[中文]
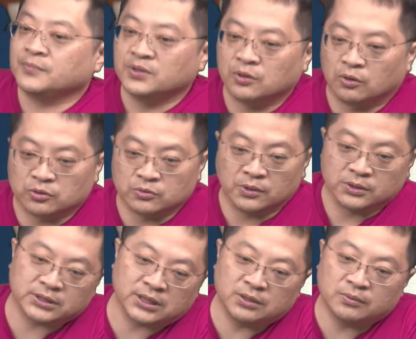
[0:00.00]
哦，同学们，这
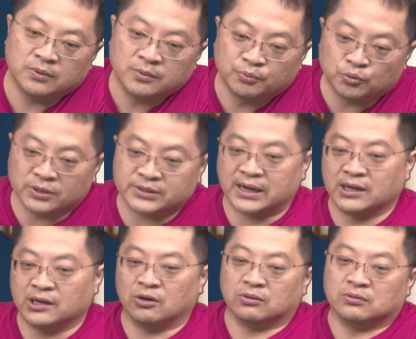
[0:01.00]
个不多讲了
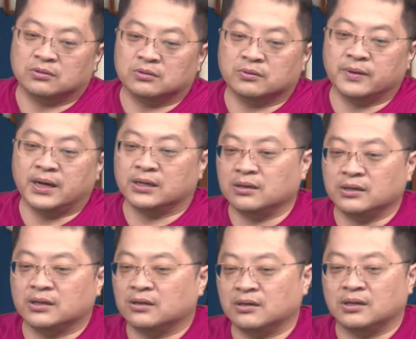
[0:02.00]
哦，对不对？
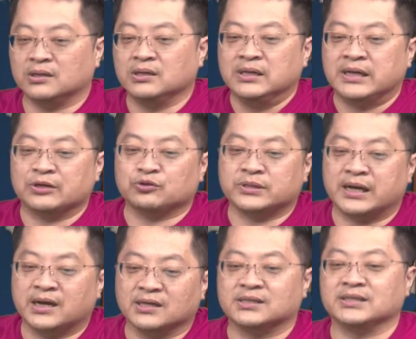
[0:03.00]
呃，他说现在
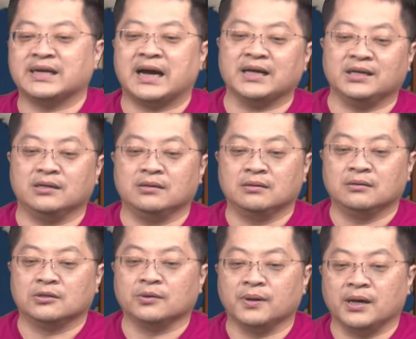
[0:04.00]
二十加一，
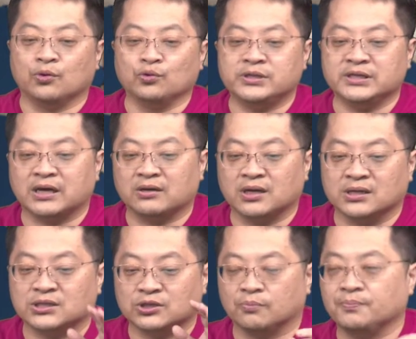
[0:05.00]
对不对？呼吸道的二
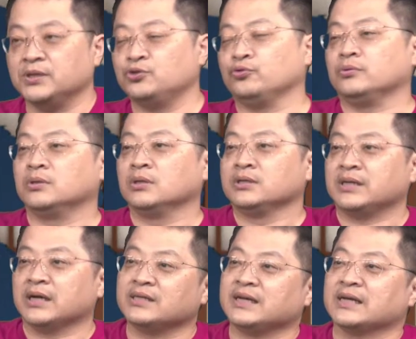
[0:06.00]
十种病菌，现在
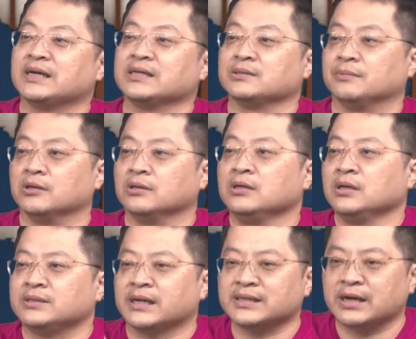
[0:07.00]
可以加上什么？
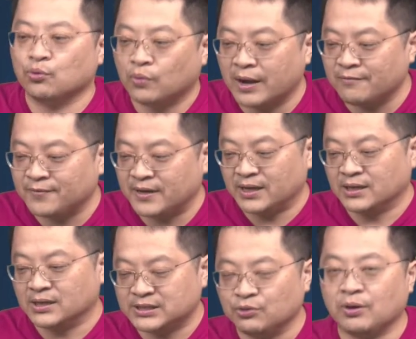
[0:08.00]
加上武汉肺炎的
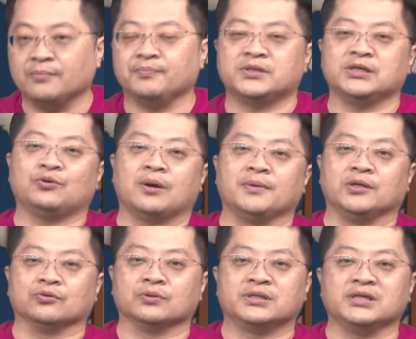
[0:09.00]
新冠、新冠病
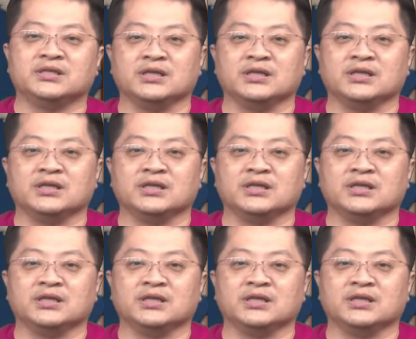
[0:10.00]
毒、新型